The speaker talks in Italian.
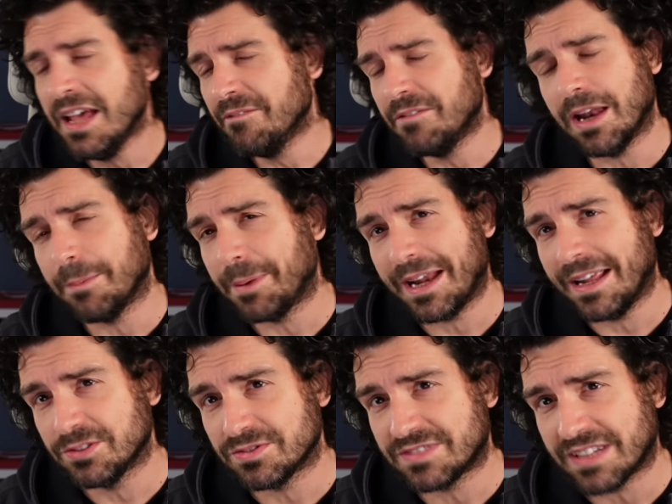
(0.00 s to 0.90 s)
Ve la
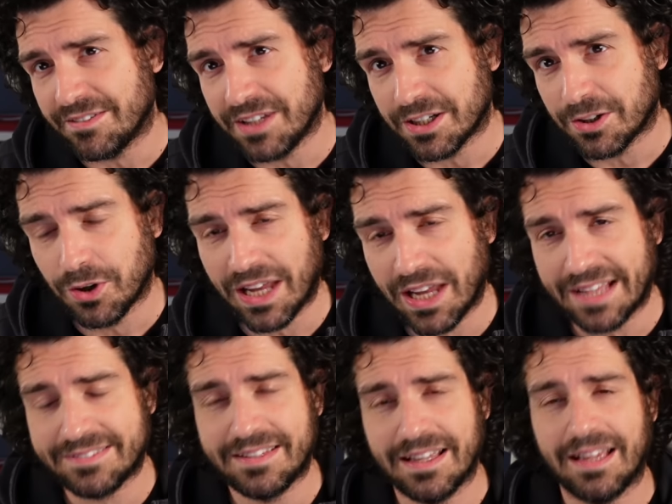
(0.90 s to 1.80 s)
prendo tra
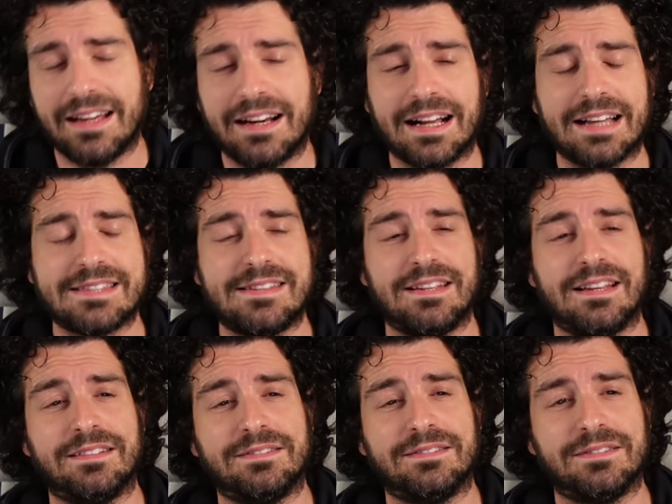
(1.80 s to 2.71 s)
virgolette, eh, ragazzi,
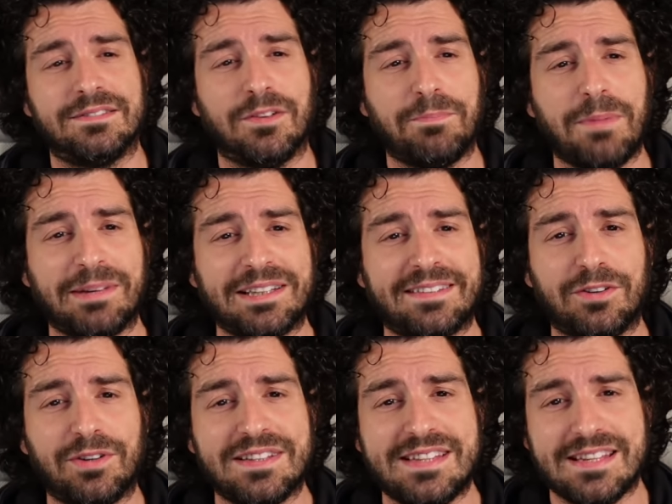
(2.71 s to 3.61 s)
ehm, ovviamente
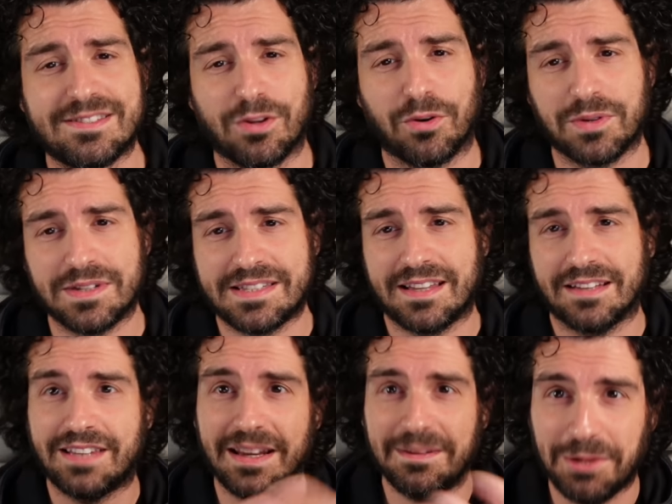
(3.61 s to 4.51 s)
non esistono
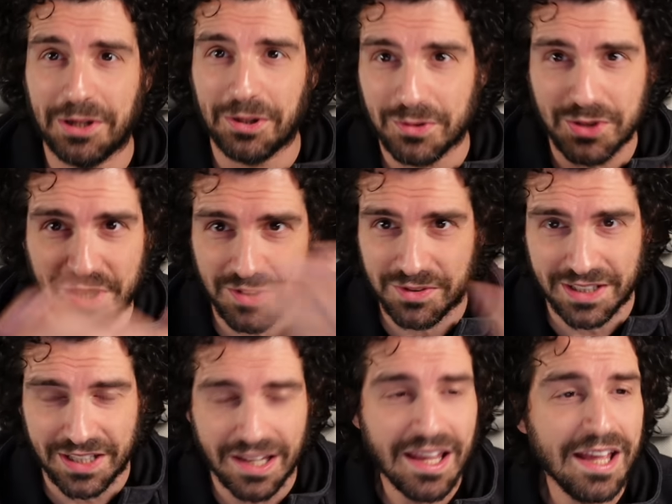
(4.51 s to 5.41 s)
queste terminologie,
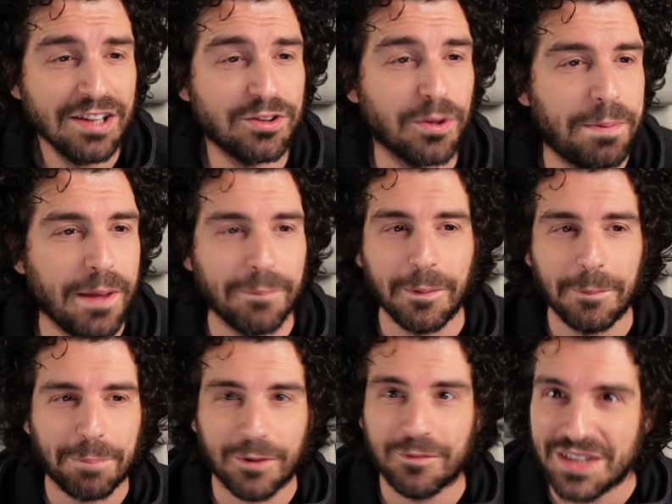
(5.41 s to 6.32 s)
quindi dobbiamo
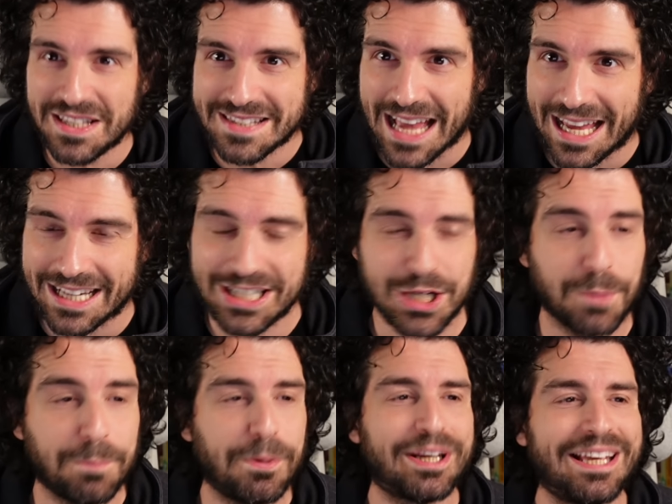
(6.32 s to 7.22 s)
improvvisarci
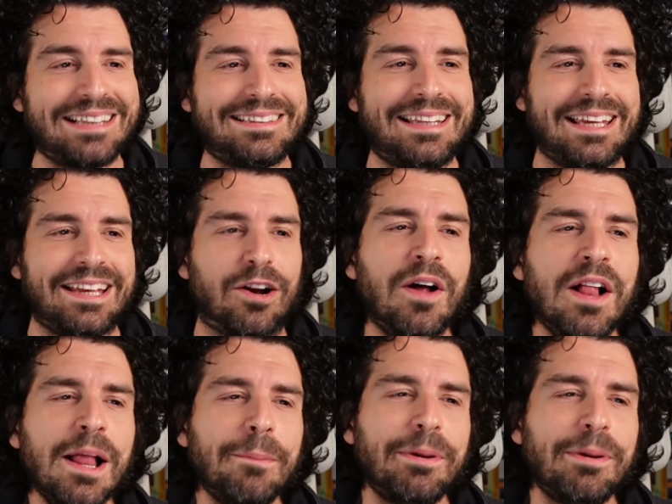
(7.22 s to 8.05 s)
un pochettino.